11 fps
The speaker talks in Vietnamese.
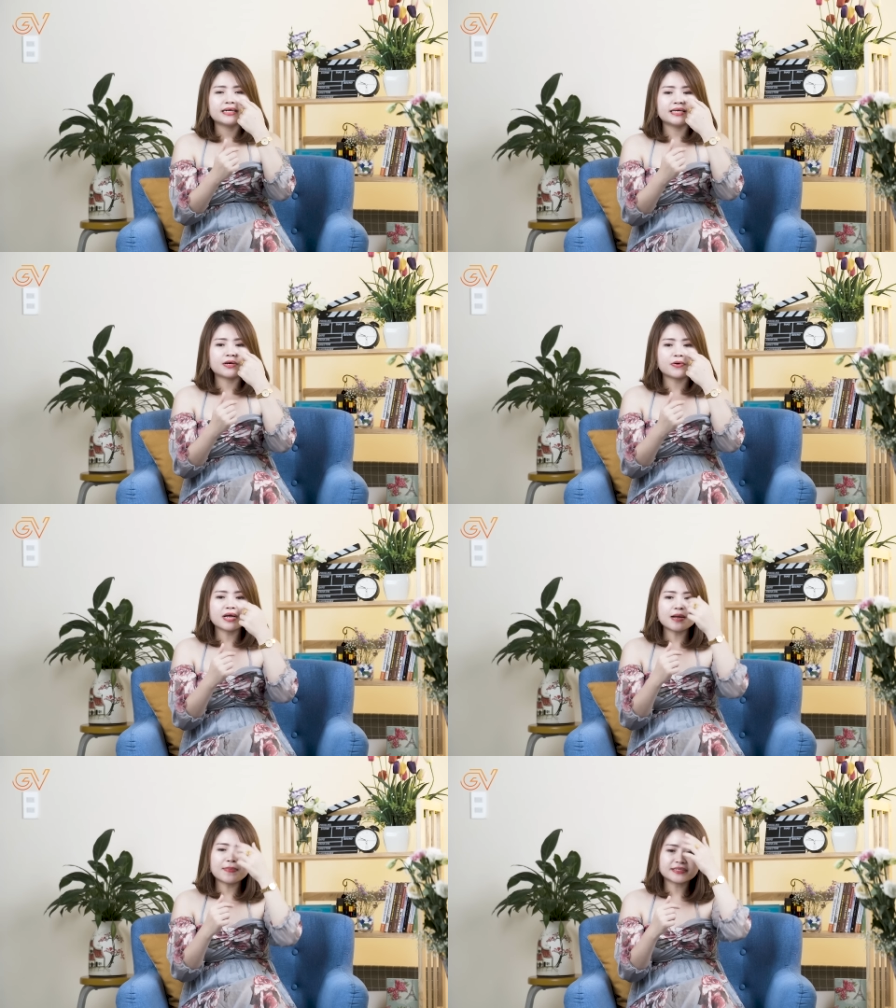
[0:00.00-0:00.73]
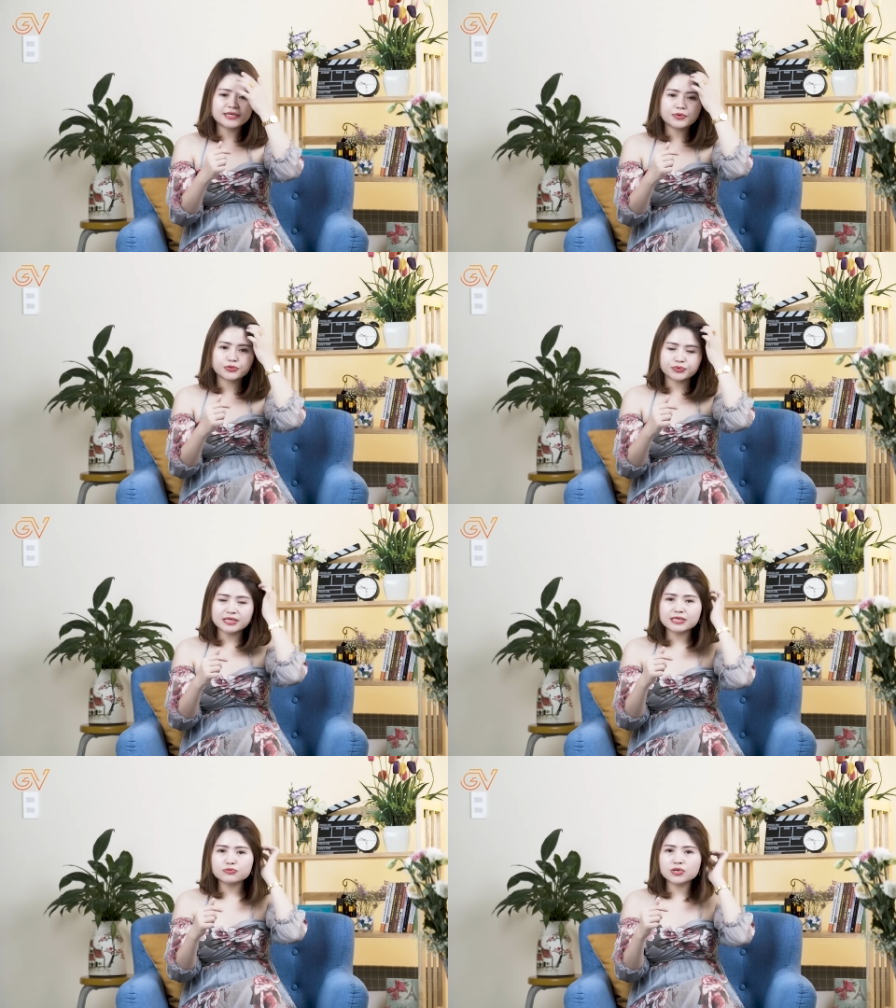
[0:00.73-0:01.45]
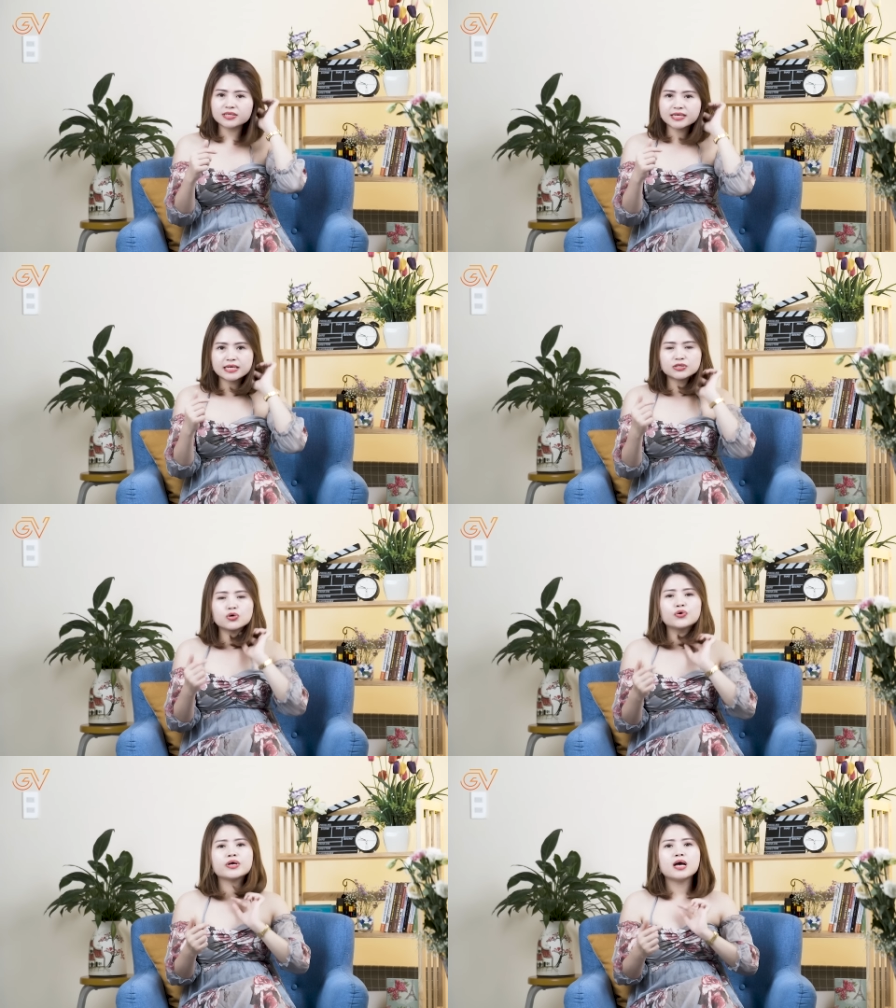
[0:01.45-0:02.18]
thì có nghĩa là bạn tình của chúng ta sắp xuất tinh ra
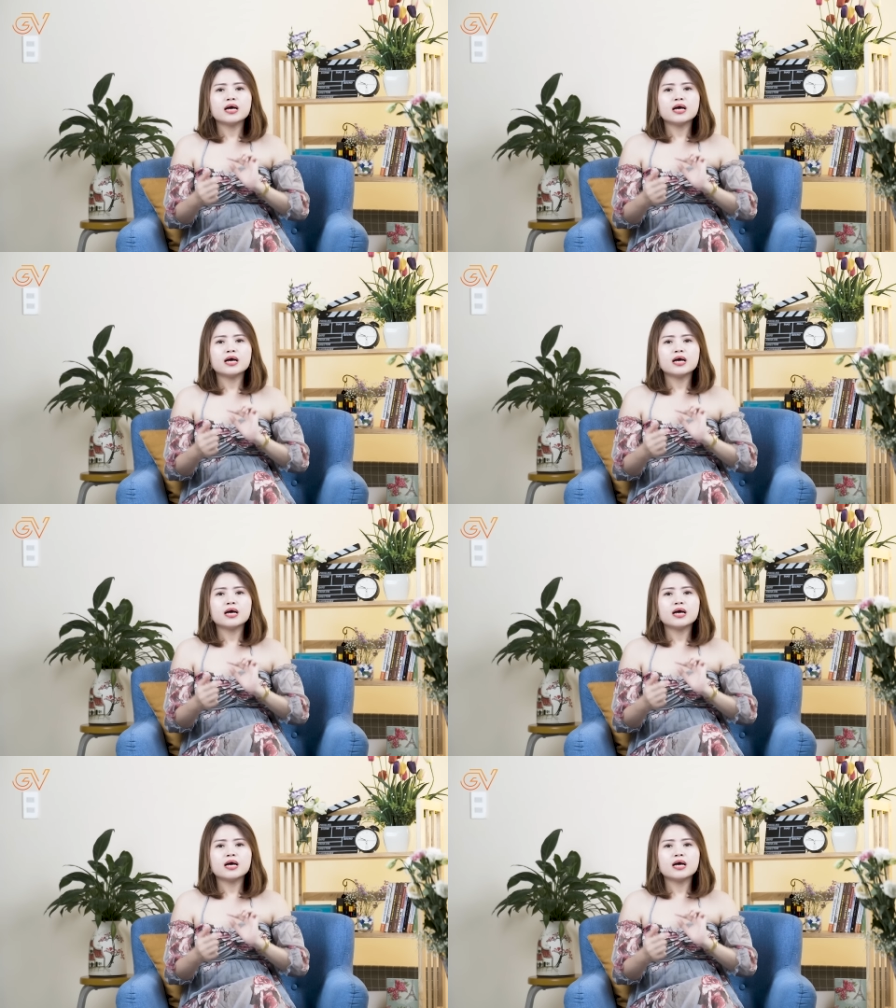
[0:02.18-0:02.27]
rồi